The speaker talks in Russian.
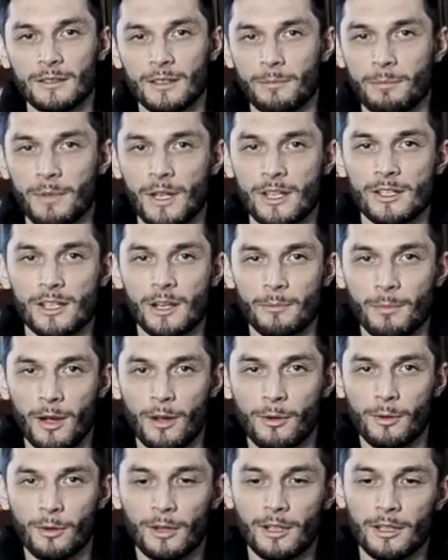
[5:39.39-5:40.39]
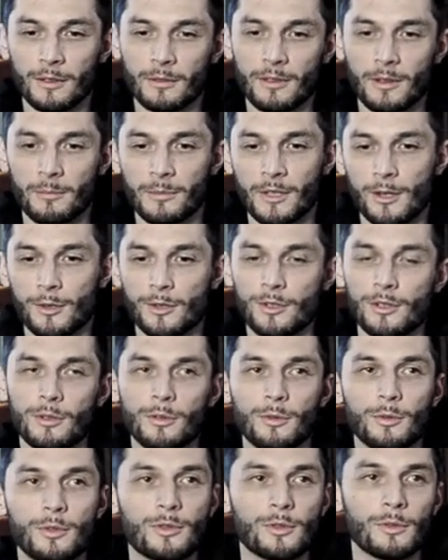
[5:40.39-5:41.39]
Опять же, я погуглил, обнаружил
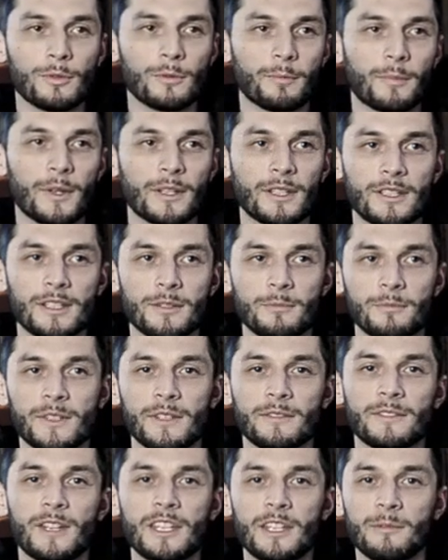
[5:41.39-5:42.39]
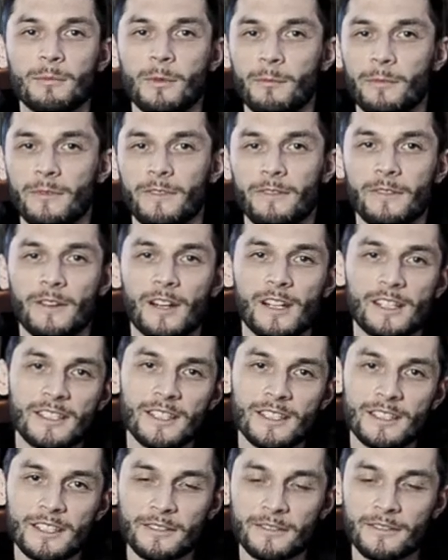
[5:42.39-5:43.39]
кучу под этим псевдонимом
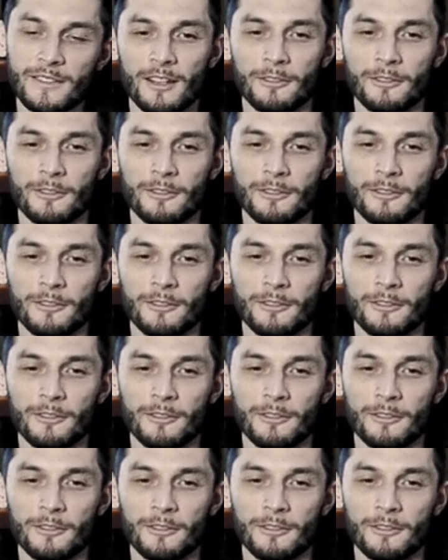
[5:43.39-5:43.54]
артистов.